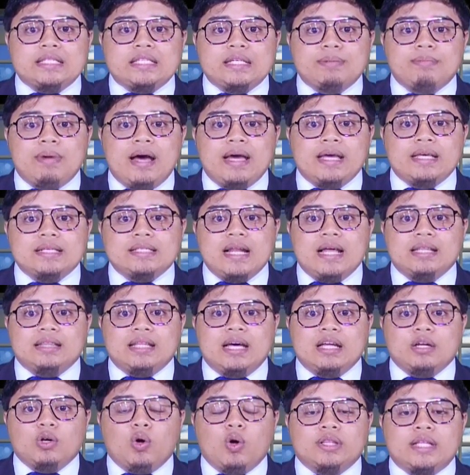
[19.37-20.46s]
Cimahi
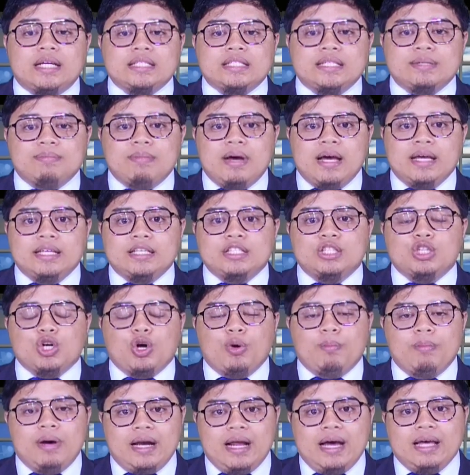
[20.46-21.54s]
Selatan, Kota Cimahi,
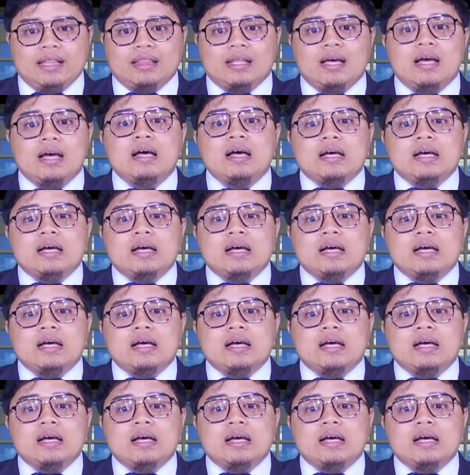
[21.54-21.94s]
Jawa Barat.